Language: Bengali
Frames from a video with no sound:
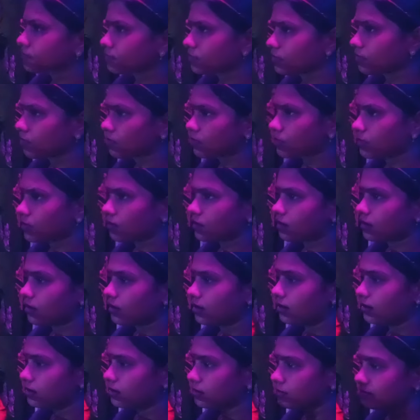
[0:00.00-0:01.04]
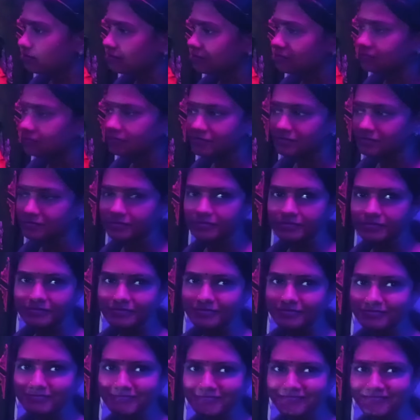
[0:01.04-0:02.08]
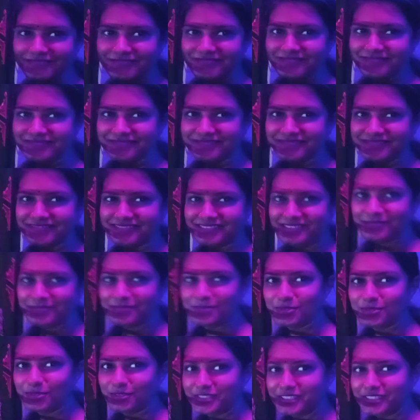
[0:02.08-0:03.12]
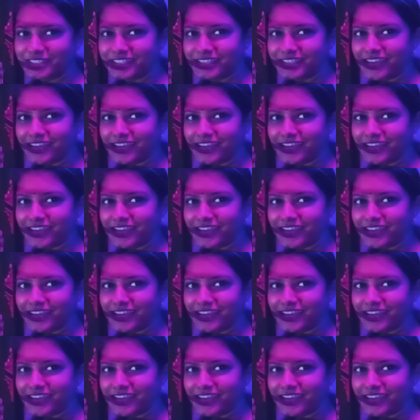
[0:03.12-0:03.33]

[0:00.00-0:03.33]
হচ্ছে ননদের ভাই আর কি আমার চারজন মিলেই আর কি বাজারে যাবো